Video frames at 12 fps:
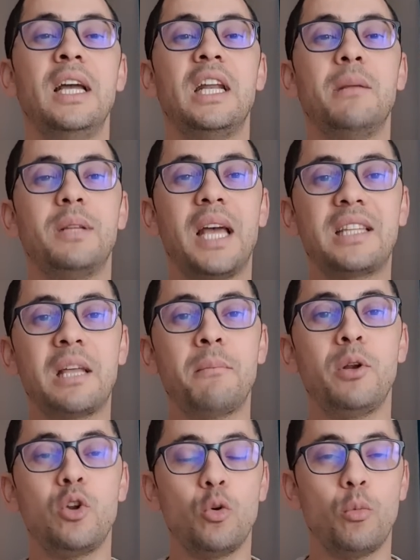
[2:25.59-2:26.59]
ان بدايه
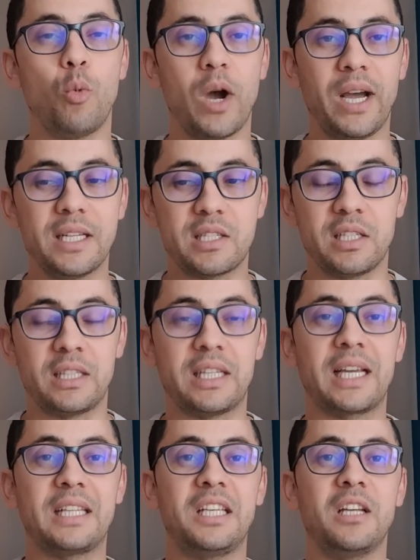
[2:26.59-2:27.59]
من يوم 1
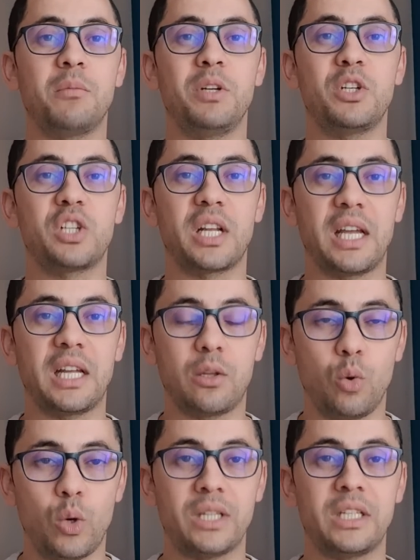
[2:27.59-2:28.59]
6 كتير من الشركات
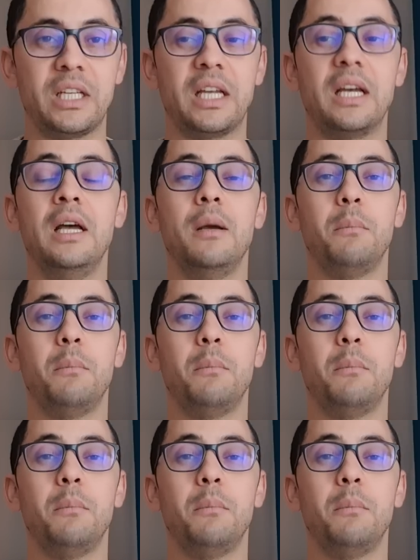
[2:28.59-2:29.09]
الهولنديه